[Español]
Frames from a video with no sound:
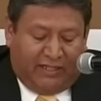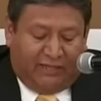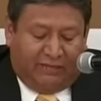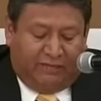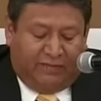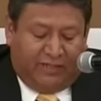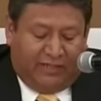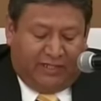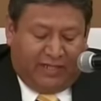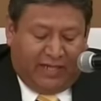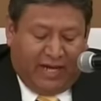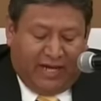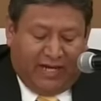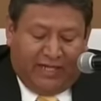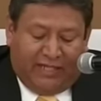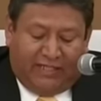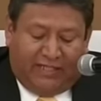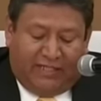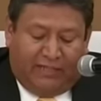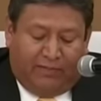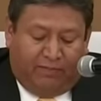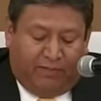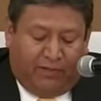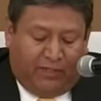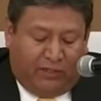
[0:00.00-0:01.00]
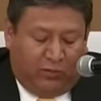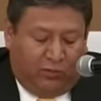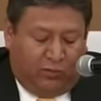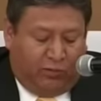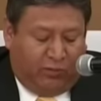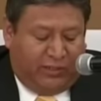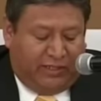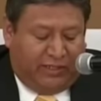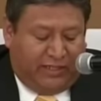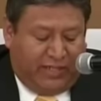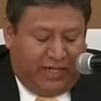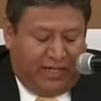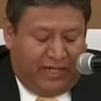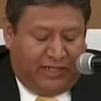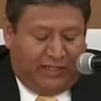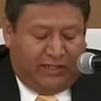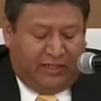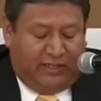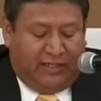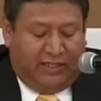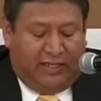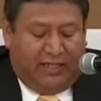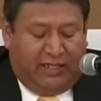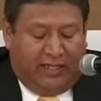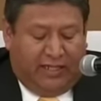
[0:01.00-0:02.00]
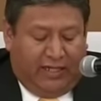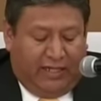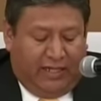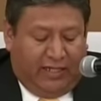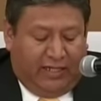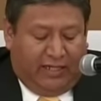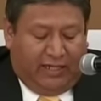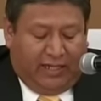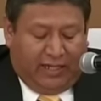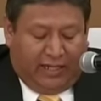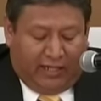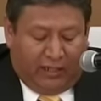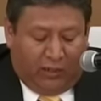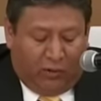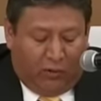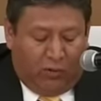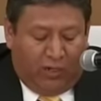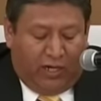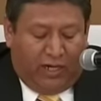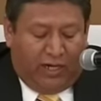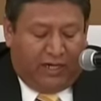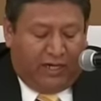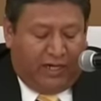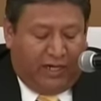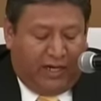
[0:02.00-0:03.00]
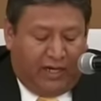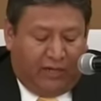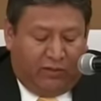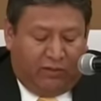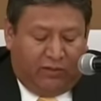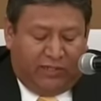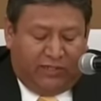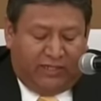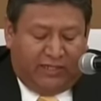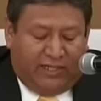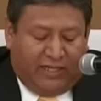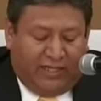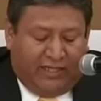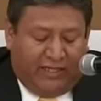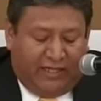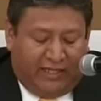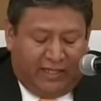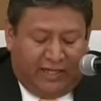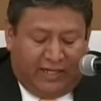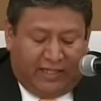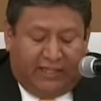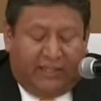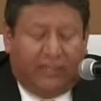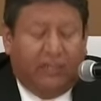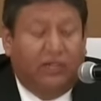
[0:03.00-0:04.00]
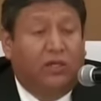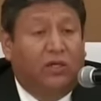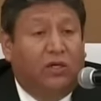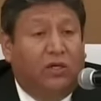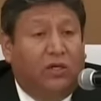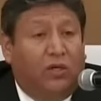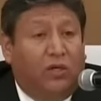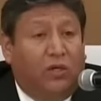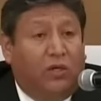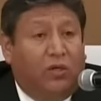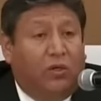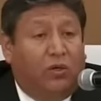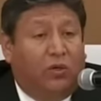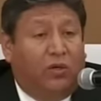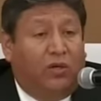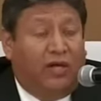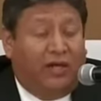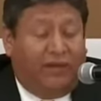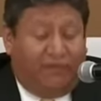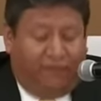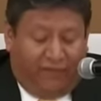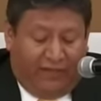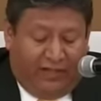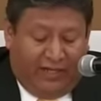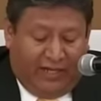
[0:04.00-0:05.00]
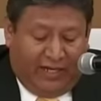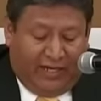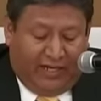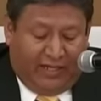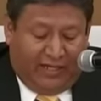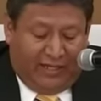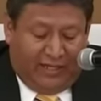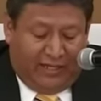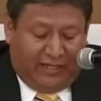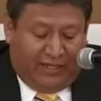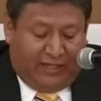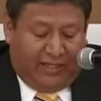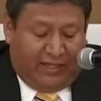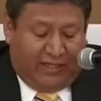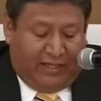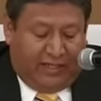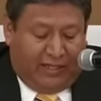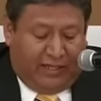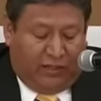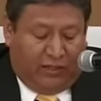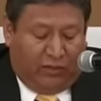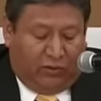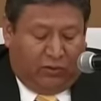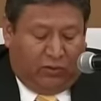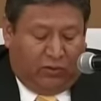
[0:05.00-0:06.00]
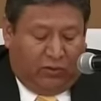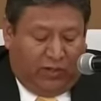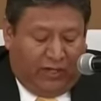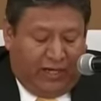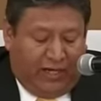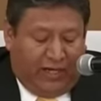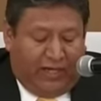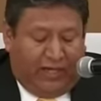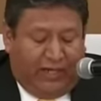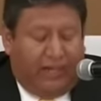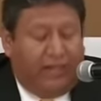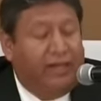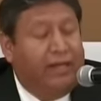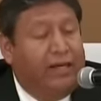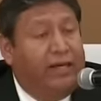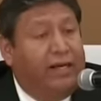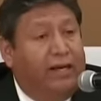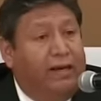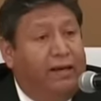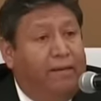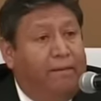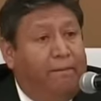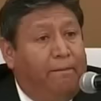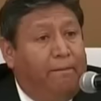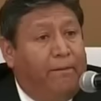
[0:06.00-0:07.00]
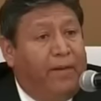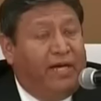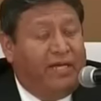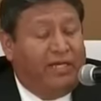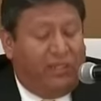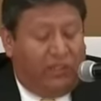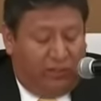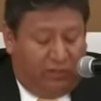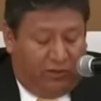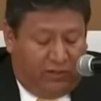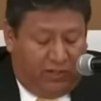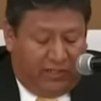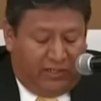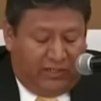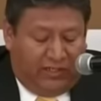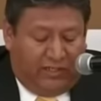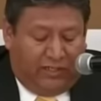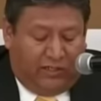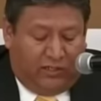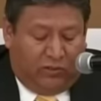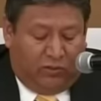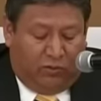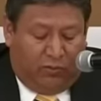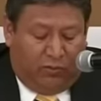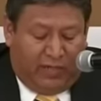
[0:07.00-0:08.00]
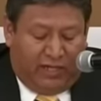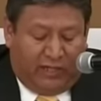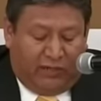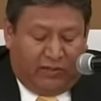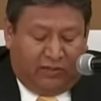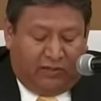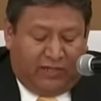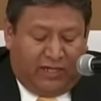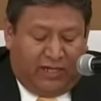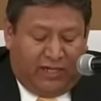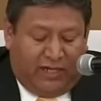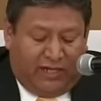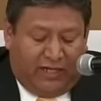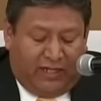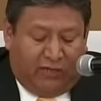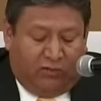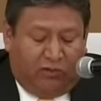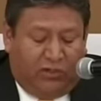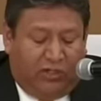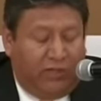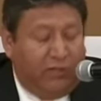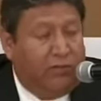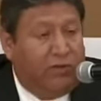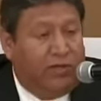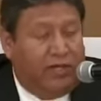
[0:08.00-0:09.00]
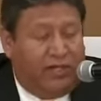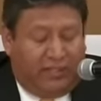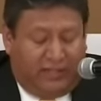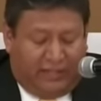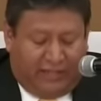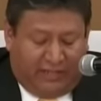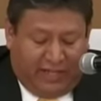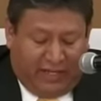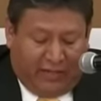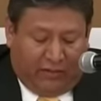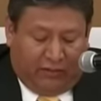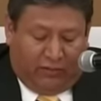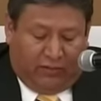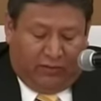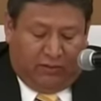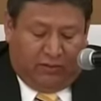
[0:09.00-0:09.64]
fiscales y presupuestales que regulan a nuestra entidad con la finalidad de otorgar mayores instrumentos al Ejecutivo del Estado